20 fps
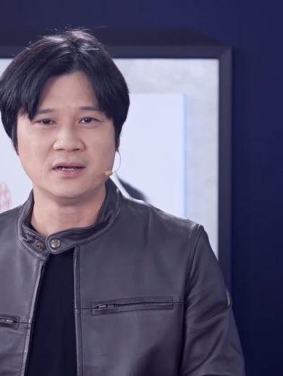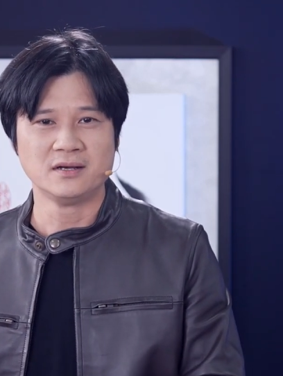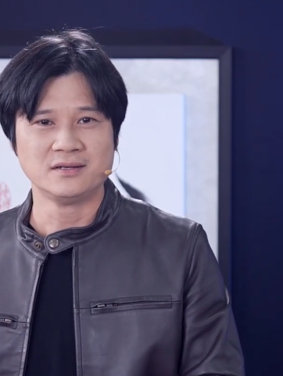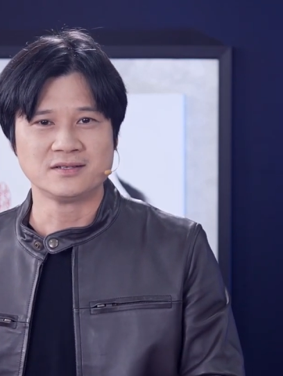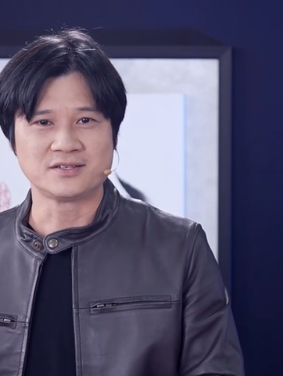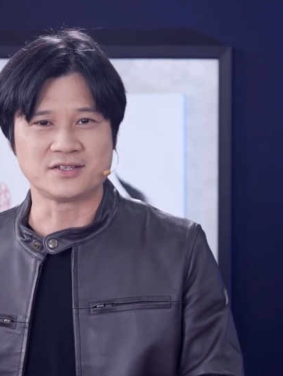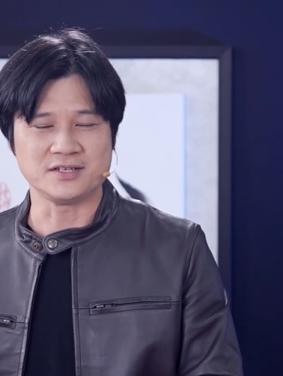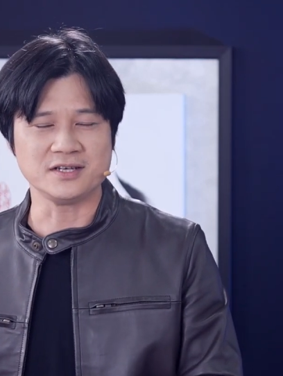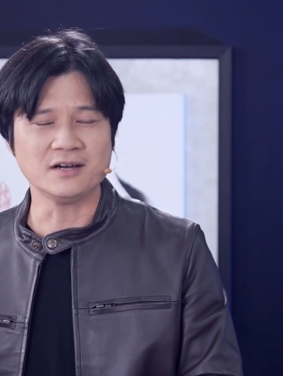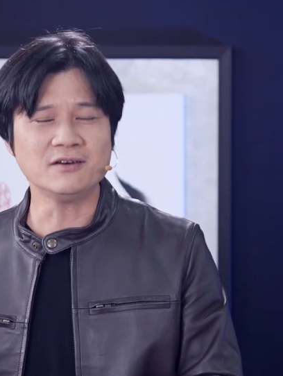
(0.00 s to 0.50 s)

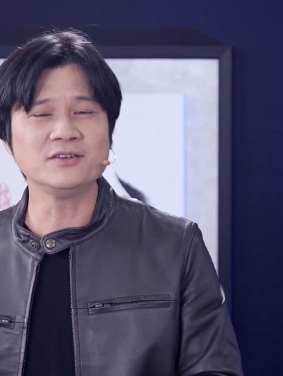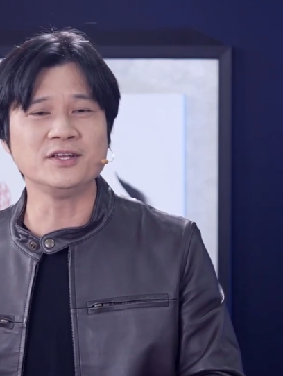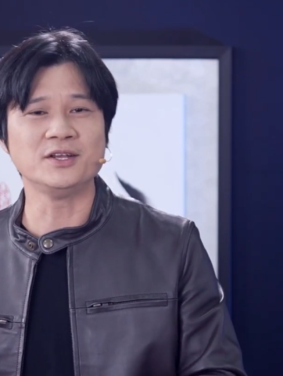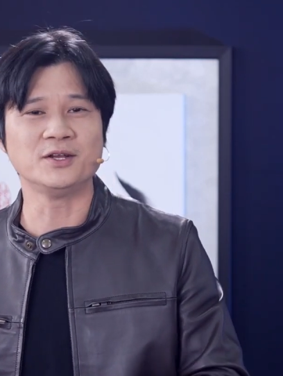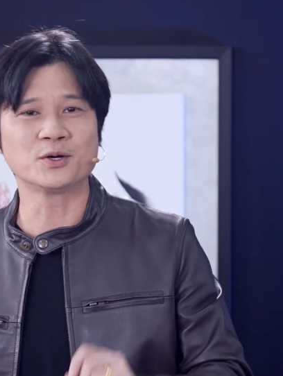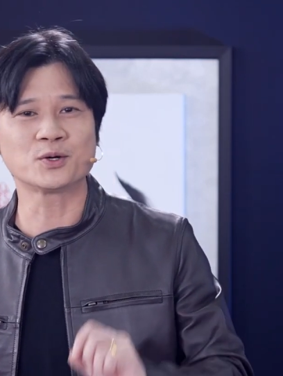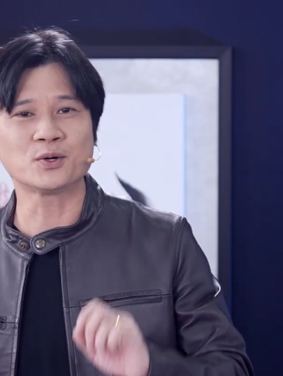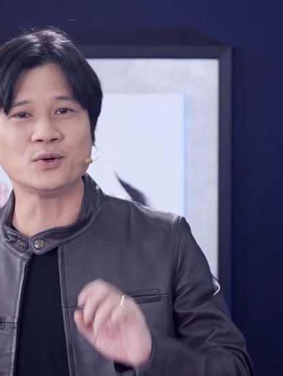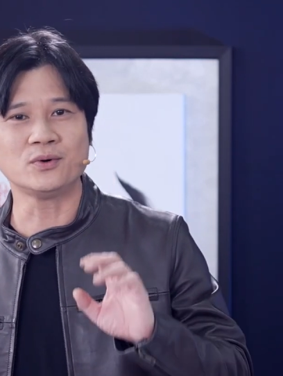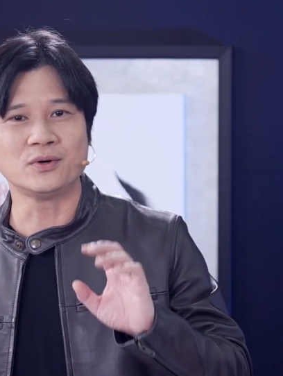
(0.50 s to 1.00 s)
只要你
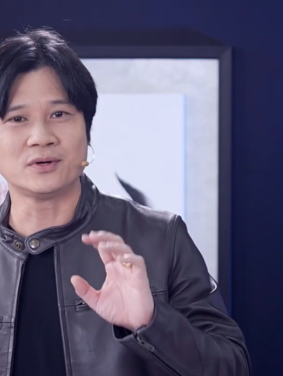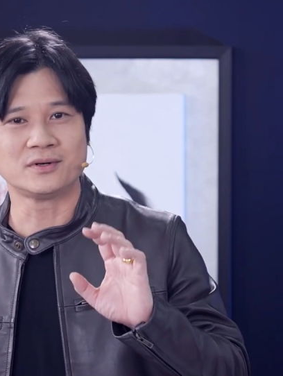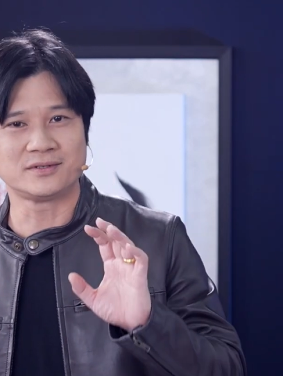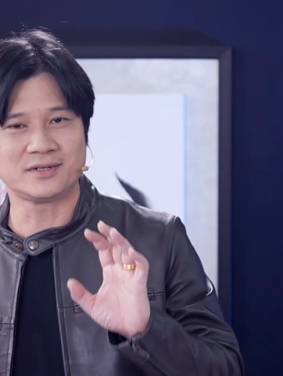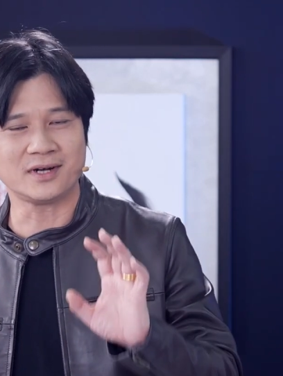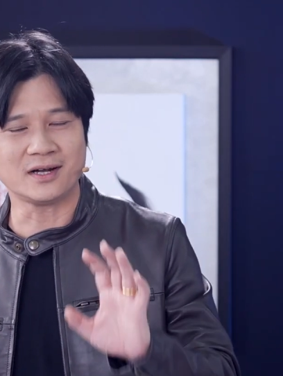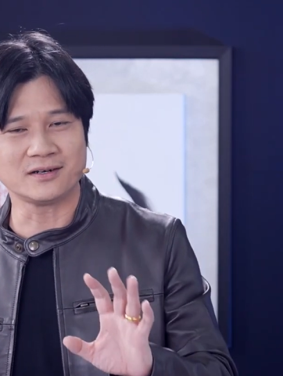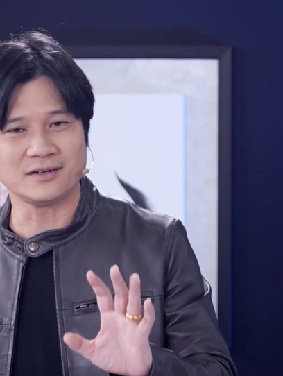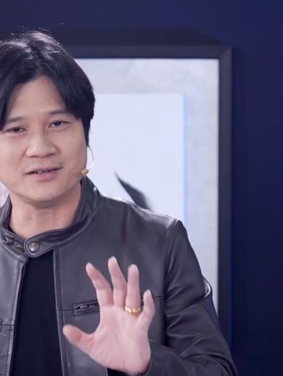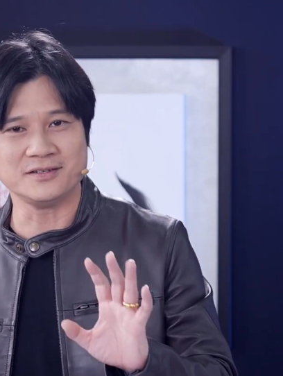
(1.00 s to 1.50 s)
能够
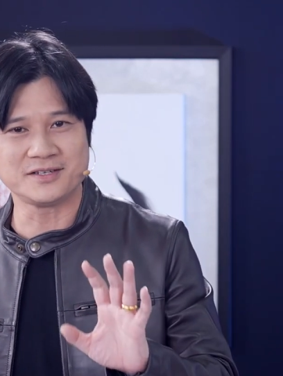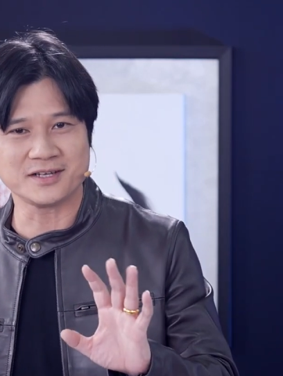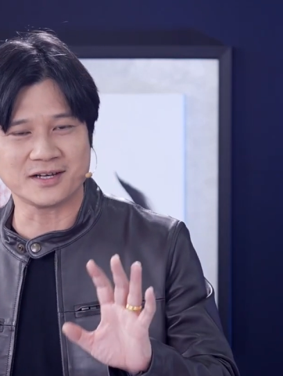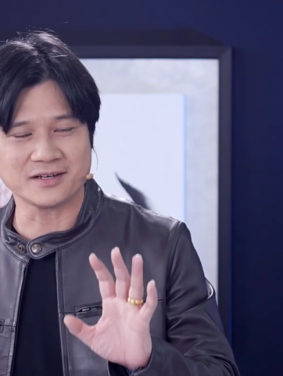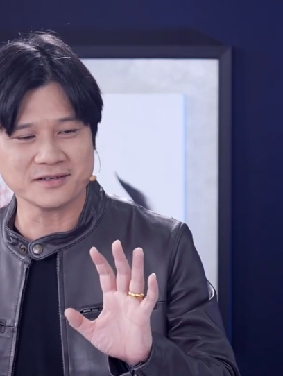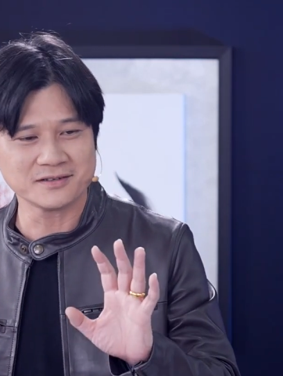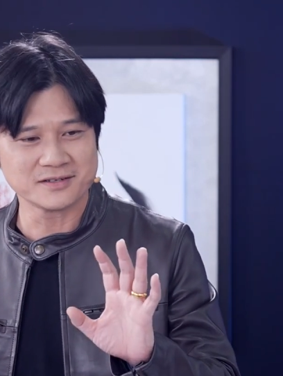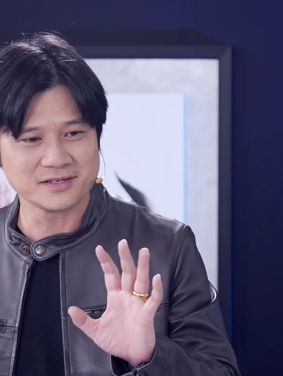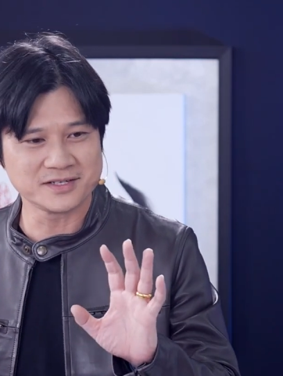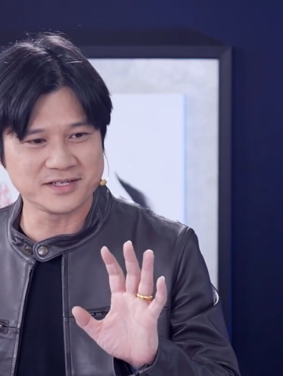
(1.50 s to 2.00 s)
让人
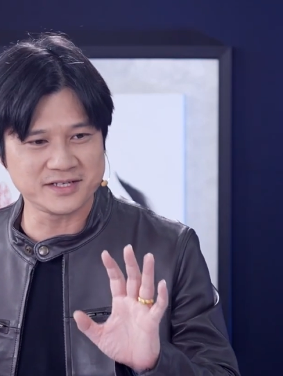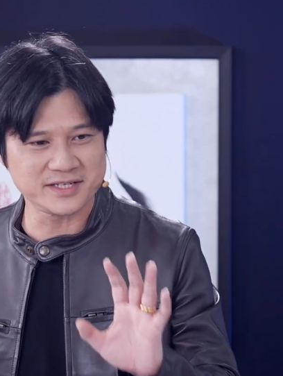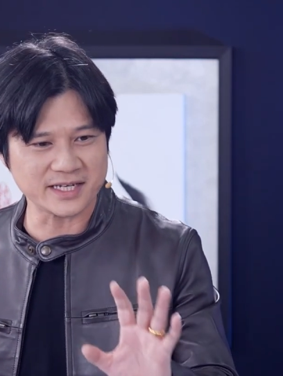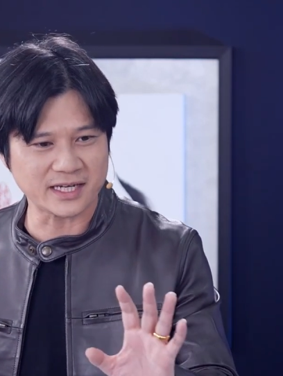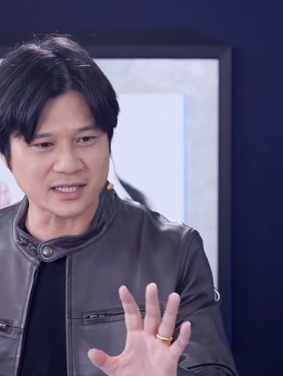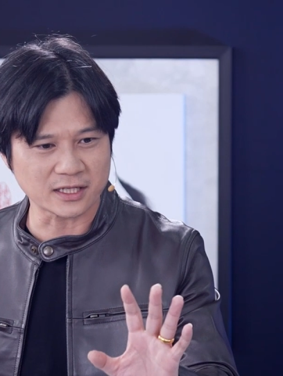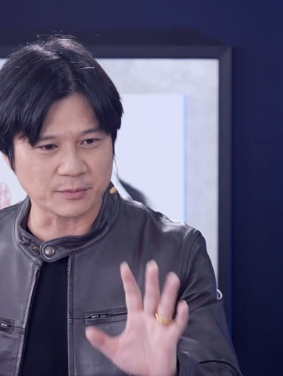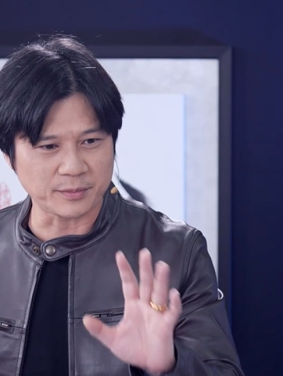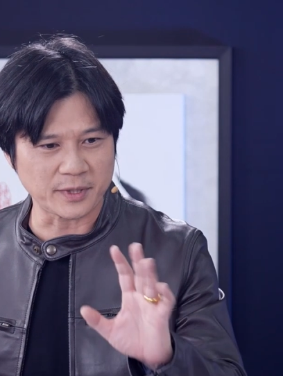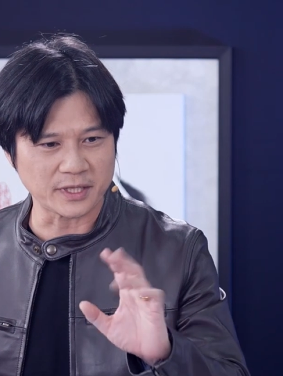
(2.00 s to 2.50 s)
家吓
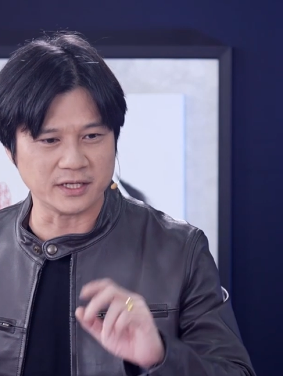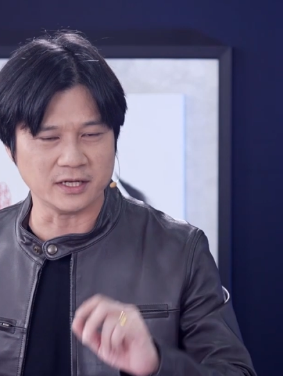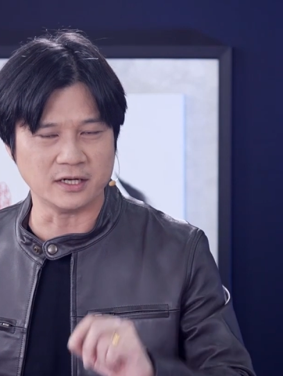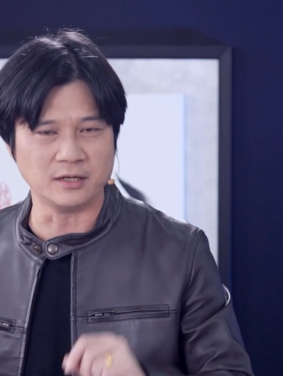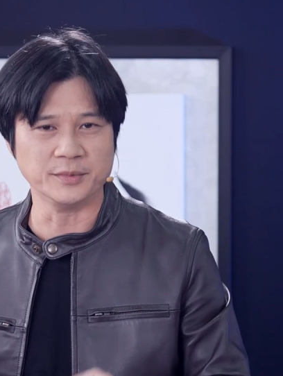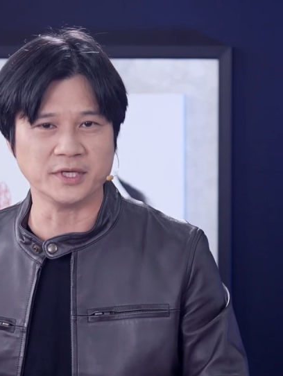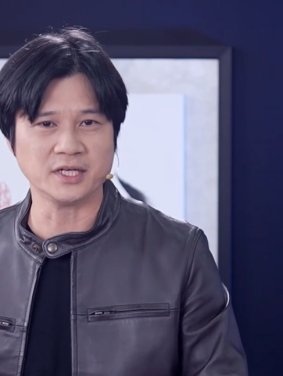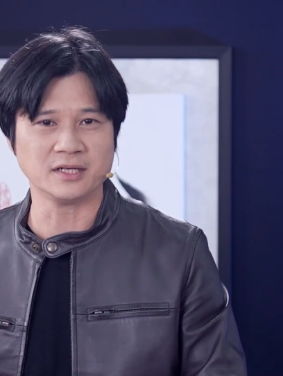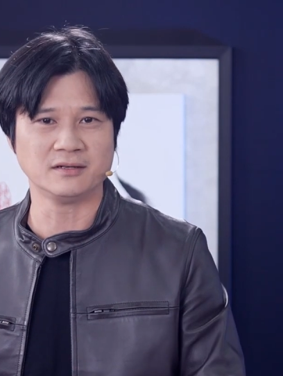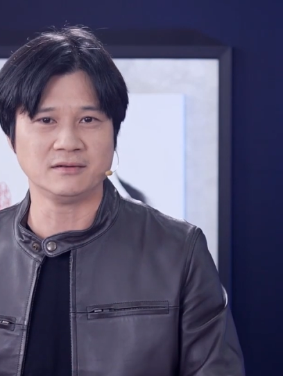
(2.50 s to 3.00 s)
到半条
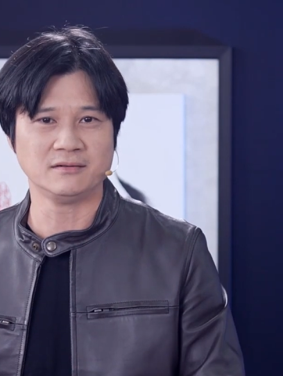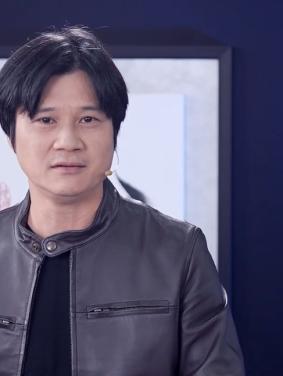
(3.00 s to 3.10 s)
命，